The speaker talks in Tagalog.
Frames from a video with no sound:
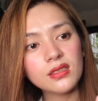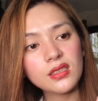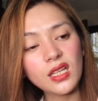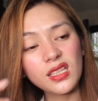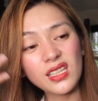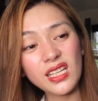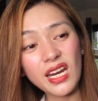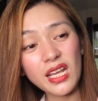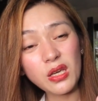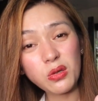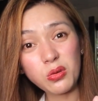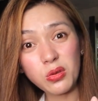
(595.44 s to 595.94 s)

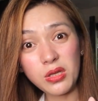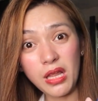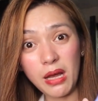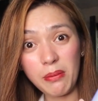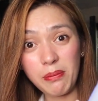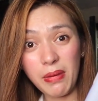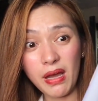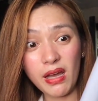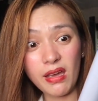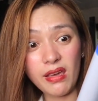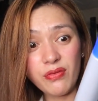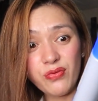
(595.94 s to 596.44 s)
Tatry ko
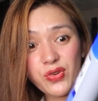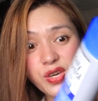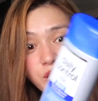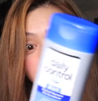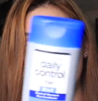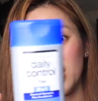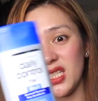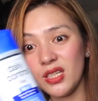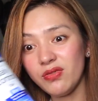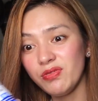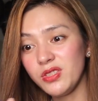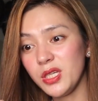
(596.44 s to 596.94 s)
lang, baka
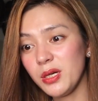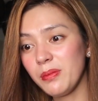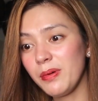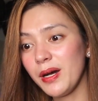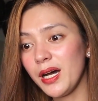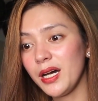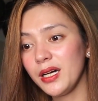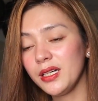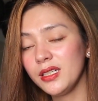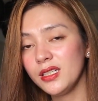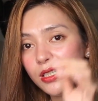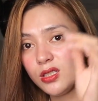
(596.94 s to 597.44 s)
effective, ba
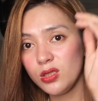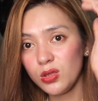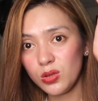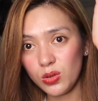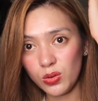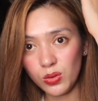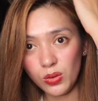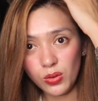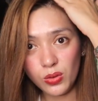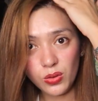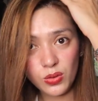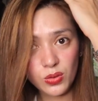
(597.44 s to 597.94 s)
diba?
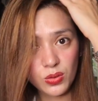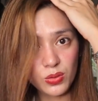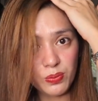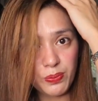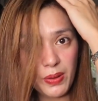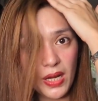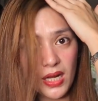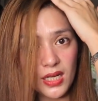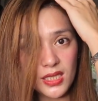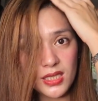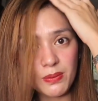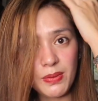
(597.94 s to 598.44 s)
So,
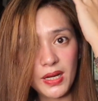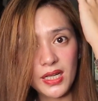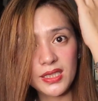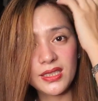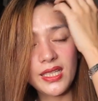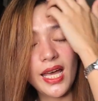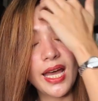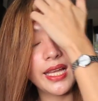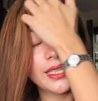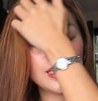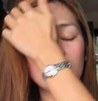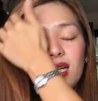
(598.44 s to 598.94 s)
para sa
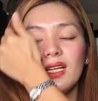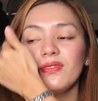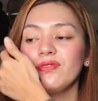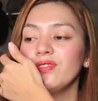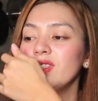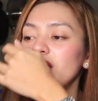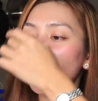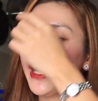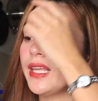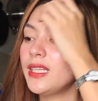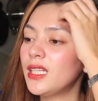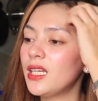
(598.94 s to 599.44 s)
mga dandruff,
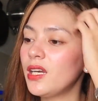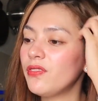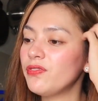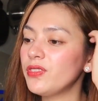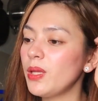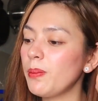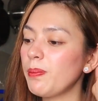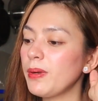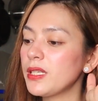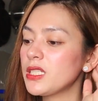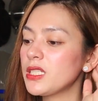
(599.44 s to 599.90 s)
dandruff na